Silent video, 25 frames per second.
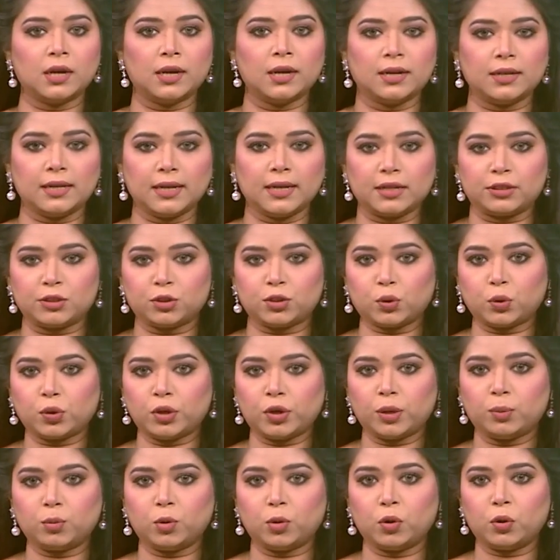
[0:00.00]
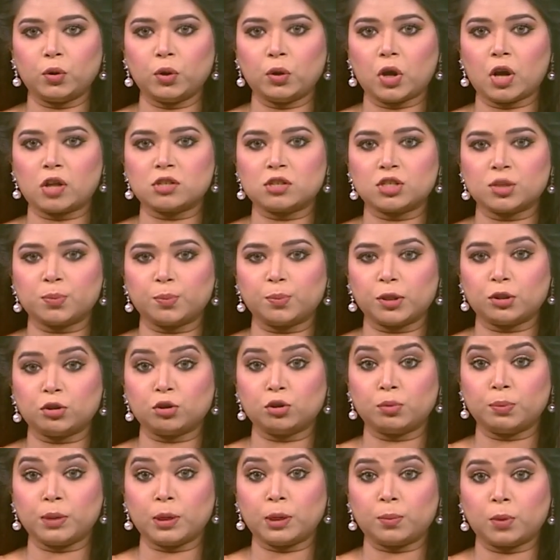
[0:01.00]
নেত্রকোনার মোহনগঞ্জে
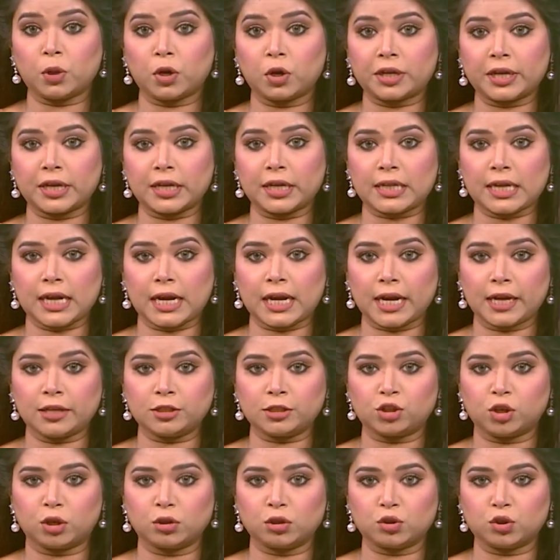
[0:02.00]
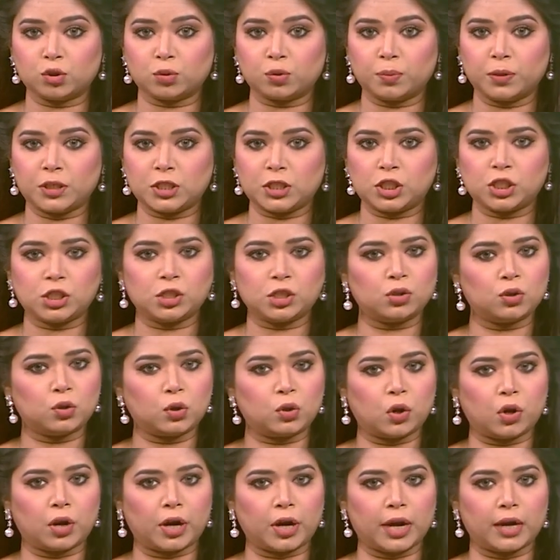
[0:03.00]
বিদ্যুৎ বিল বকেয়া থাকায় সংযোগ বিচ্ছিন্ন
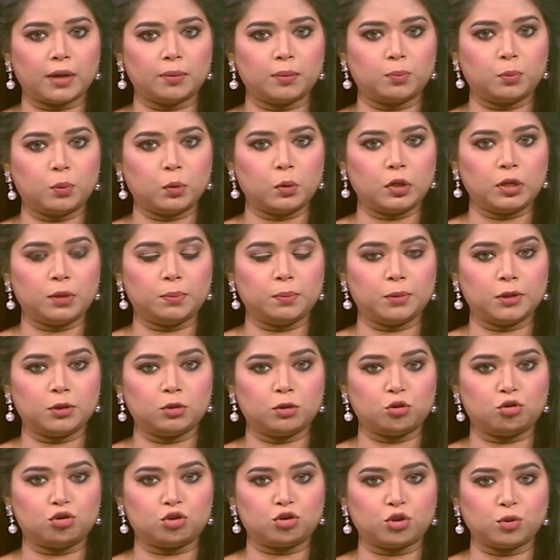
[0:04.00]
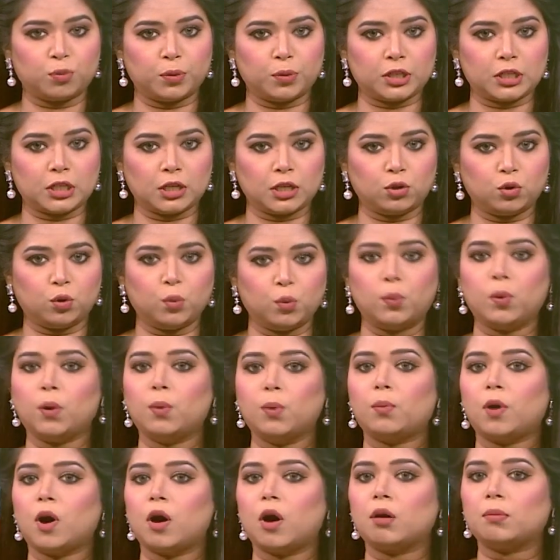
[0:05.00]
করায় পল্লী বিদ্যুৎ সমিতির
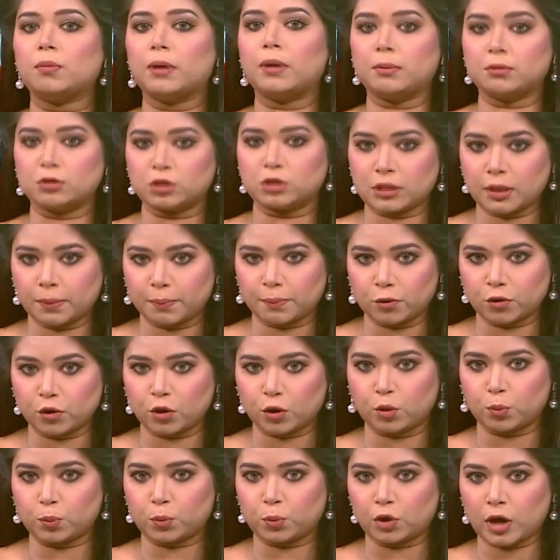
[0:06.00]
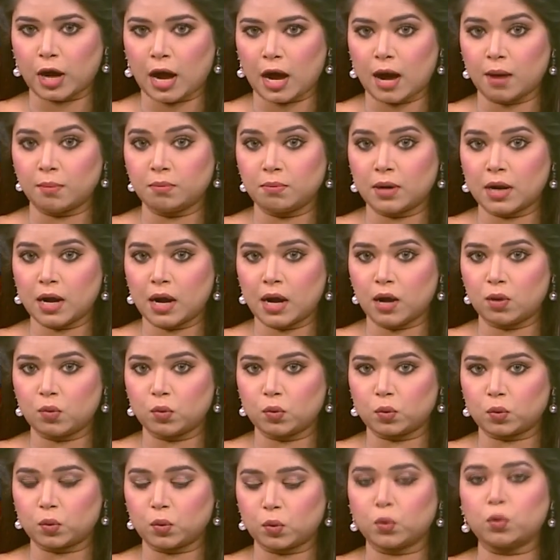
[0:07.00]
উপমহাব্যবস্থাপকের ওপর হামলা ও
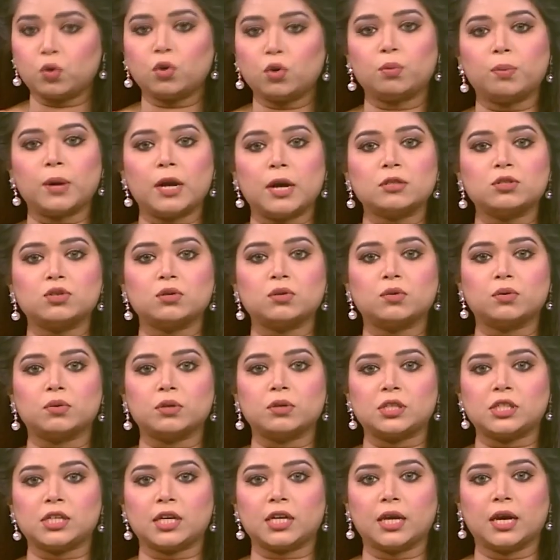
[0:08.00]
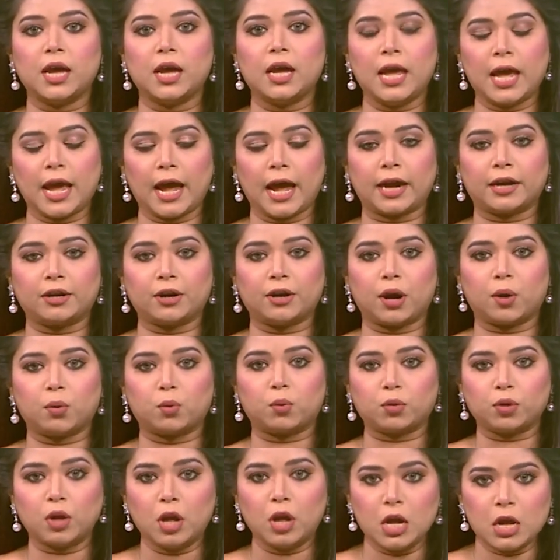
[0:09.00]
কক্ষ ভাঙচুর করেছে এক
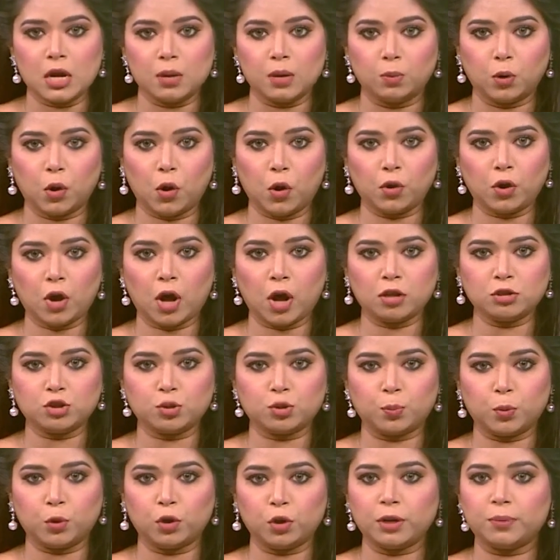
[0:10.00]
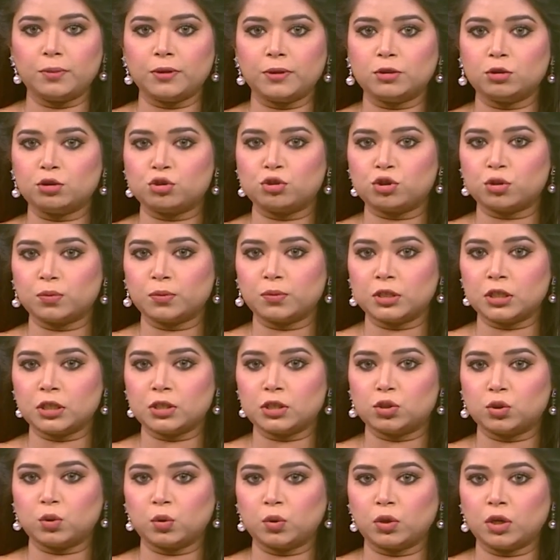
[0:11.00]
গ্রাহক মোহনগঞ্জ পল্লী বিদ্যুৎ সমিতির
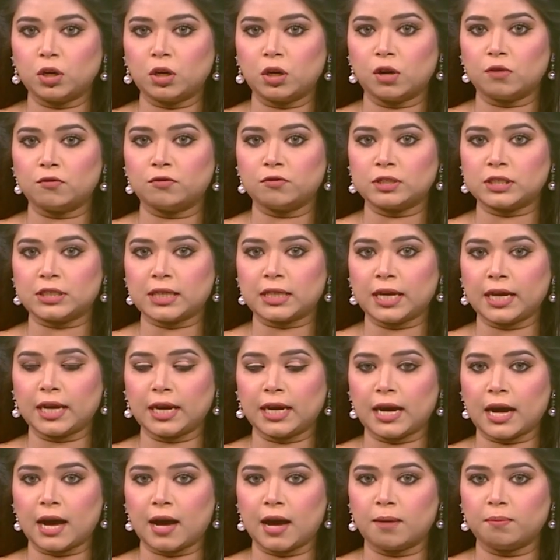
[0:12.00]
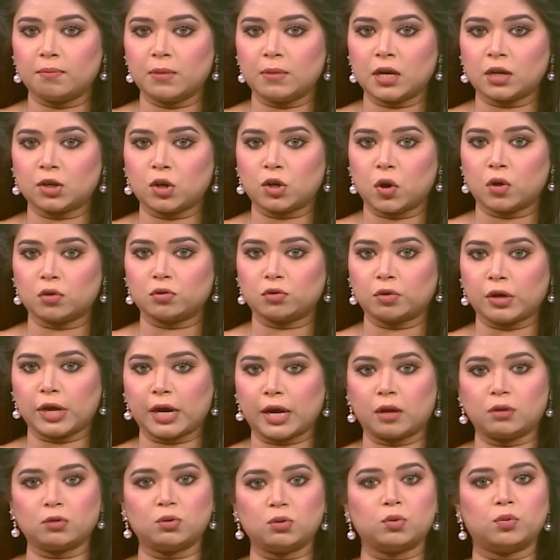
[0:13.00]
জোনাল অফিসে এই হামলার ঘটনায়
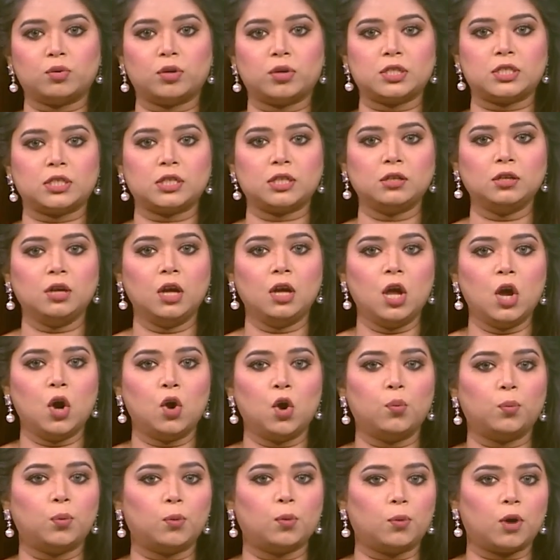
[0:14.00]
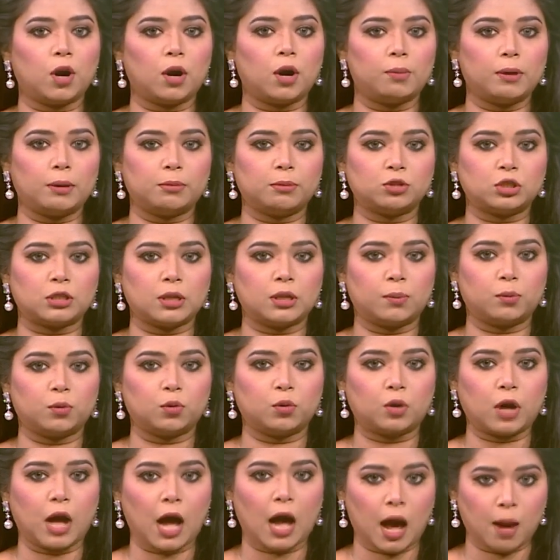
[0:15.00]
আহত হয়েছেন উপমহাব্যবস্থাপক
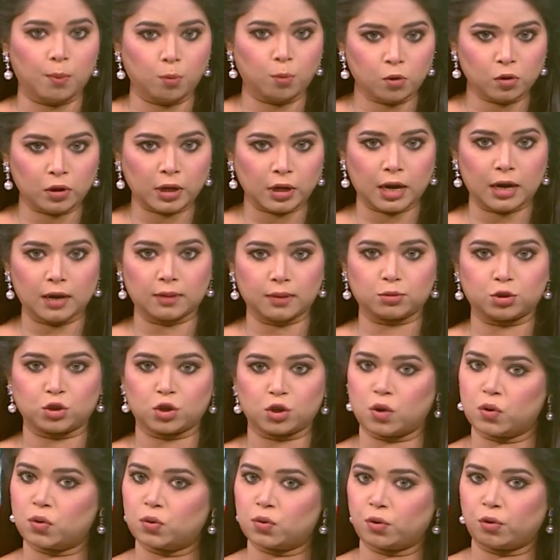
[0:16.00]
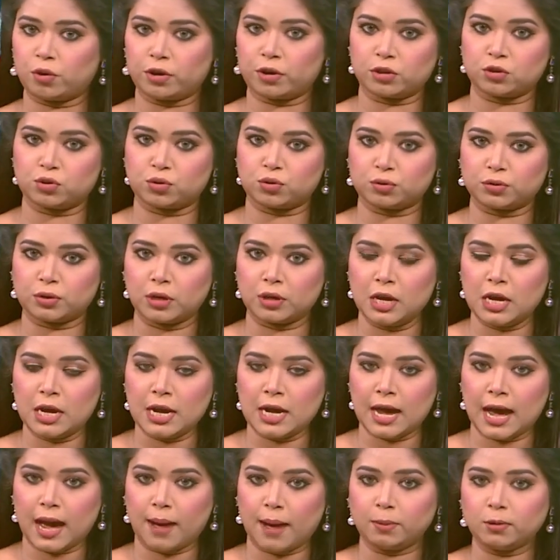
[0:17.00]
আবুল কালাম সহ কয়েকজন
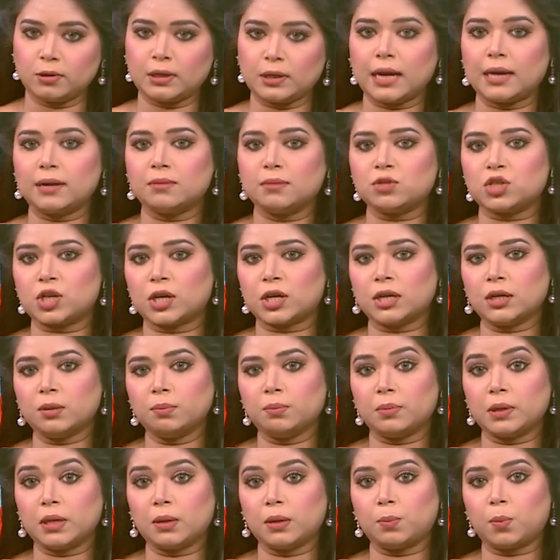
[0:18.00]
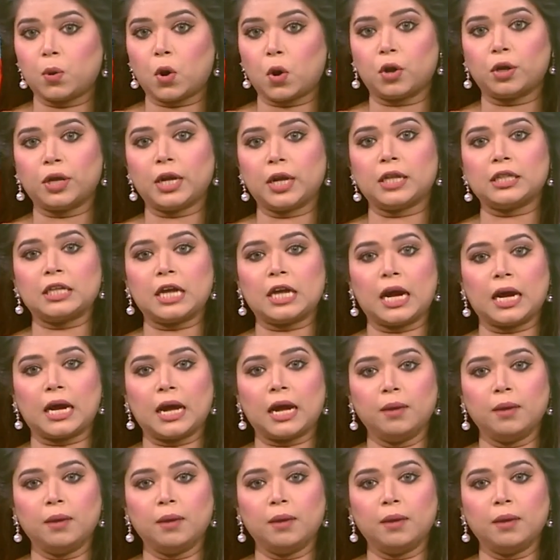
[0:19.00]
আবুল কালাম জানান বিল বকেয়া থাকায়